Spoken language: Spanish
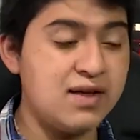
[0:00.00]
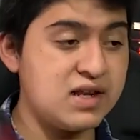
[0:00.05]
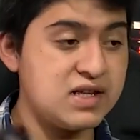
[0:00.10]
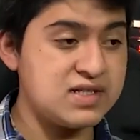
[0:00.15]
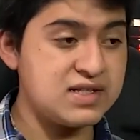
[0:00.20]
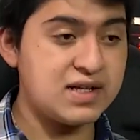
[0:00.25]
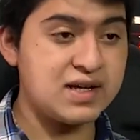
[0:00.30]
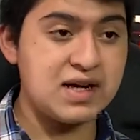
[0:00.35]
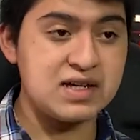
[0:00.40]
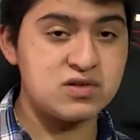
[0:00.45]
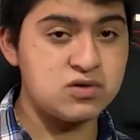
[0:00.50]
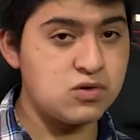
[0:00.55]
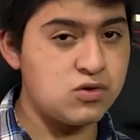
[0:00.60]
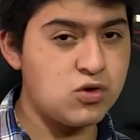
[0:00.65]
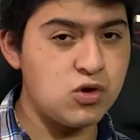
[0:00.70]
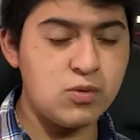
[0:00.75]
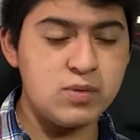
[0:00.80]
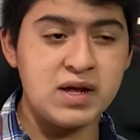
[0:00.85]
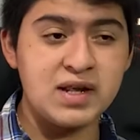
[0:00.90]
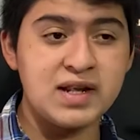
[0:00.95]
En este caso
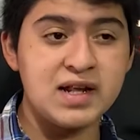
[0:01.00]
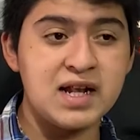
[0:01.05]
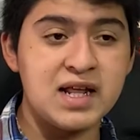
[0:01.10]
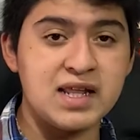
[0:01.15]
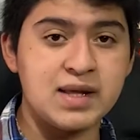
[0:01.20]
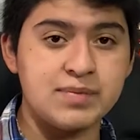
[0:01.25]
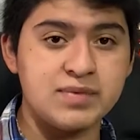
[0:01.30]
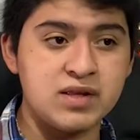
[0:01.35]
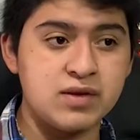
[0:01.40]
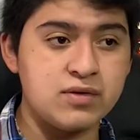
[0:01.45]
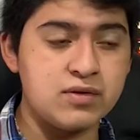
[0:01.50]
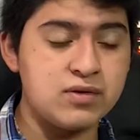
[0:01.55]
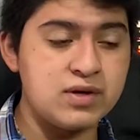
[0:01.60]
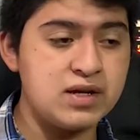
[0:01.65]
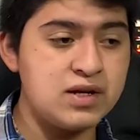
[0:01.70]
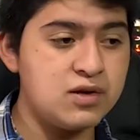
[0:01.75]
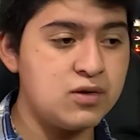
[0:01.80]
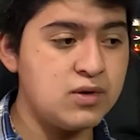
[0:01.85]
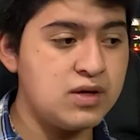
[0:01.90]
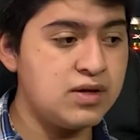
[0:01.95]
no viene el
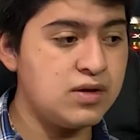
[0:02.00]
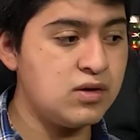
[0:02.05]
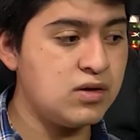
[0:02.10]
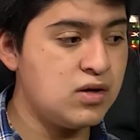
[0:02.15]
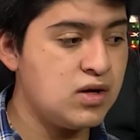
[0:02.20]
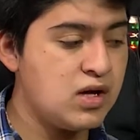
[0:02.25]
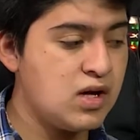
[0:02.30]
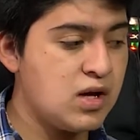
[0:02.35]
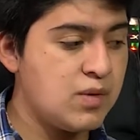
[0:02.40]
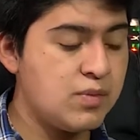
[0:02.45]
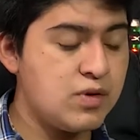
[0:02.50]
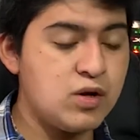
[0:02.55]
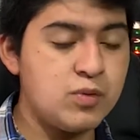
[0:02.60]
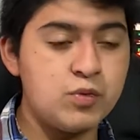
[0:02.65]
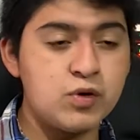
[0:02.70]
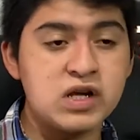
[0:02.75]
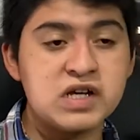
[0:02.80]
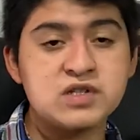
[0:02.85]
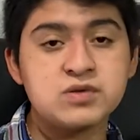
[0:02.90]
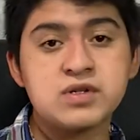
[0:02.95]
adaptador incluido,
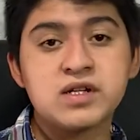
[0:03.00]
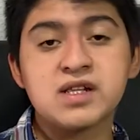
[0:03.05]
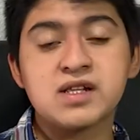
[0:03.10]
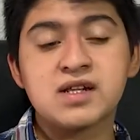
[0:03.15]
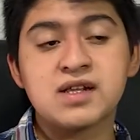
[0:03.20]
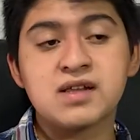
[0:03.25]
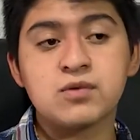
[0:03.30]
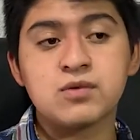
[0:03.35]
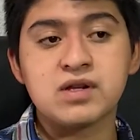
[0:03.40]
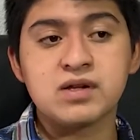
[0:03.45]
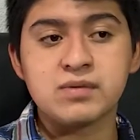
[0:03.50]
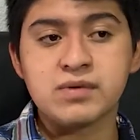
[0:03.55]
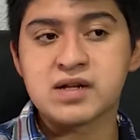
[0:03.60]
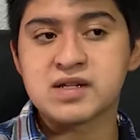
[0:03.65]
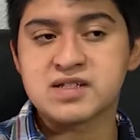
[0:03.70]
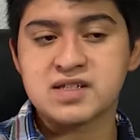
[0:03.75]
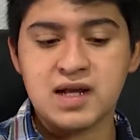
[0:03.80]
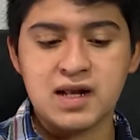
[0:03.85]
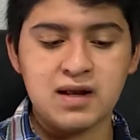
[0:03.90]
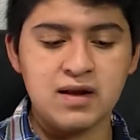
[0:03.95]
pero porque es una entrada
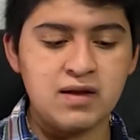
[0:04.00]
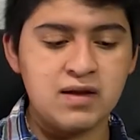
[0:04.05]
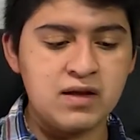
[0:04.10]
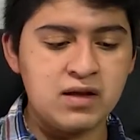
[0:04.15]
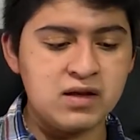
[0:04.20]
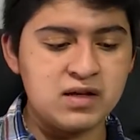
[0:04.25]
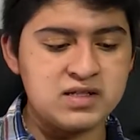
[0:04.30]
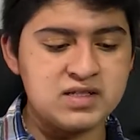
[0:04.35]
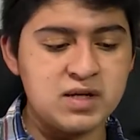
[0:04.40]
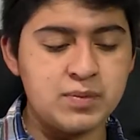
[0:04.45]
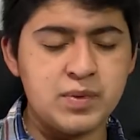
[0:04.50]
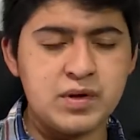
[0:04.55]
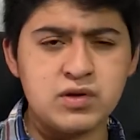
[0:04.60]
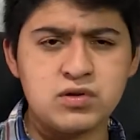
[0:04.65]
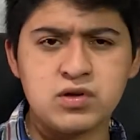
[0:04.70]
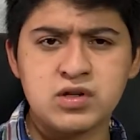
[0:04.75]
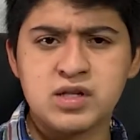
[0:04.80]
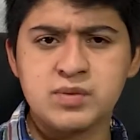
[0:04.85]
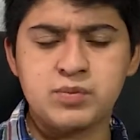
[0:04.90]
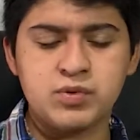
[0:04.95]
universal quizá para
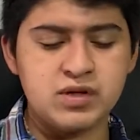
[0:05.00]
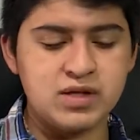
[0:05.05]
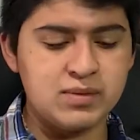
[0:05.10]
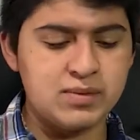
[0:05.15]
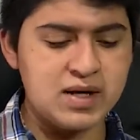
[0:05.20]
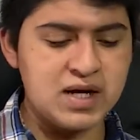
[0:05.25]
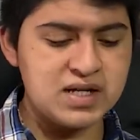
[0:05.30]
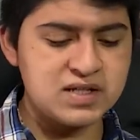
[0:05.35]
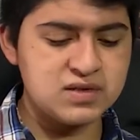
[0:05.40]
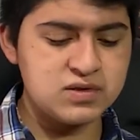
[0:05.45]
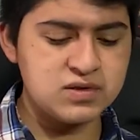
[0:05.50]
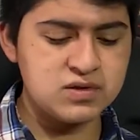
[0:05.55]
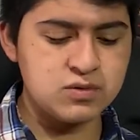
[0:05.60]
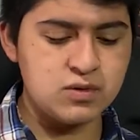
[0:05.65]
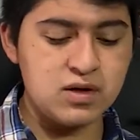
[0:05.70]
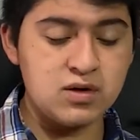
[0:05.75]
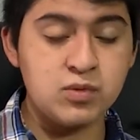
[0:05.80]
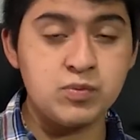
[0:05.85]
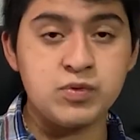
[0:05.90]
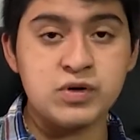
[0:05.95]
otro tipo de brazos
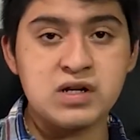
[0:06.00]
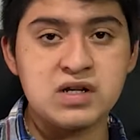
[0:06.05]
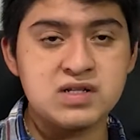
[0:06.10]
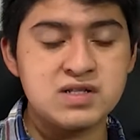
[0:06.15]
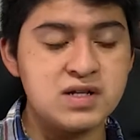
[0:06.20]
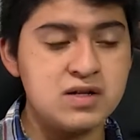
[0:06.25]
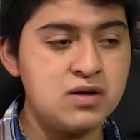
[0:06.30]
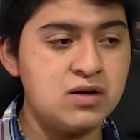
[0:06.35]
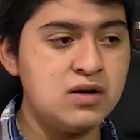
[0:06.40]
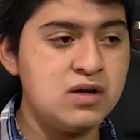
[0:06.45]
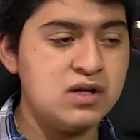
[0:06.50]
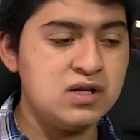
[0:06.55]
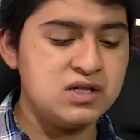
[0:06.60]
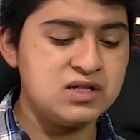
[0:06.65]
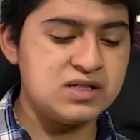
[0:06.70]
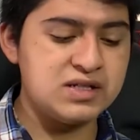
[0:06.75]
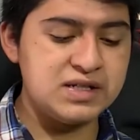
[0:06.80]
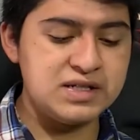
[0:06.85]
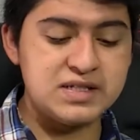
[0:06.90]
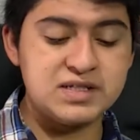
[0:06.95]
o algo por el estilo,
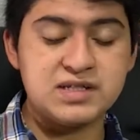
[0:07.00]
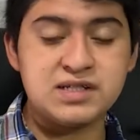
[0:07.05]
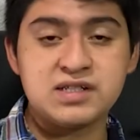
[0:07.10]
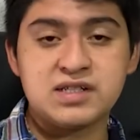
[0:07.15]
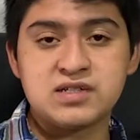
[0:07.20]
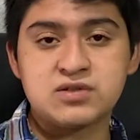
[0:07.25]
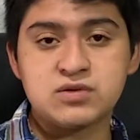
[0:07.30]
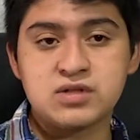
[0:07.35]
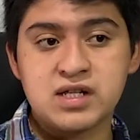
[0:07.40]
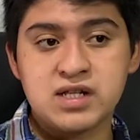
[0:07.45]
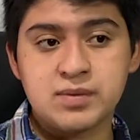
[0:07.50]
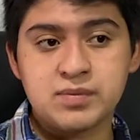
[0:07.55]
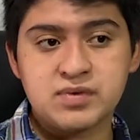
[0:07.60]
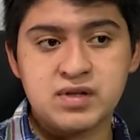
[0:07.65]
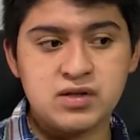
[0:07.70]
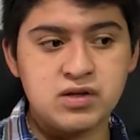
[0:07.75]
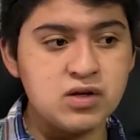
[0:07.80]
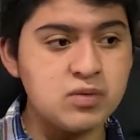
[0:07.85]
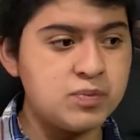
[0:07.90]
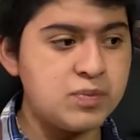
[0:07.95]
si necesites un
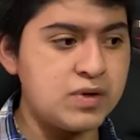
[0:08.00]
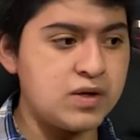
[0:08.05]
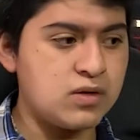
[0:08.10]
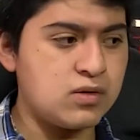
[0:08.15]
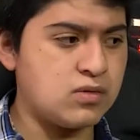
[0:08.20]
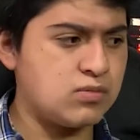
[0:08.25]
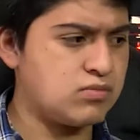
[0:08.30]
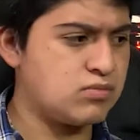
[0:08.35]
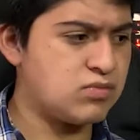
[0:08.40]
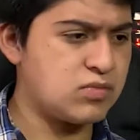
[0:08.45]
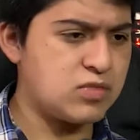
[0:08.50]
adaptador, pero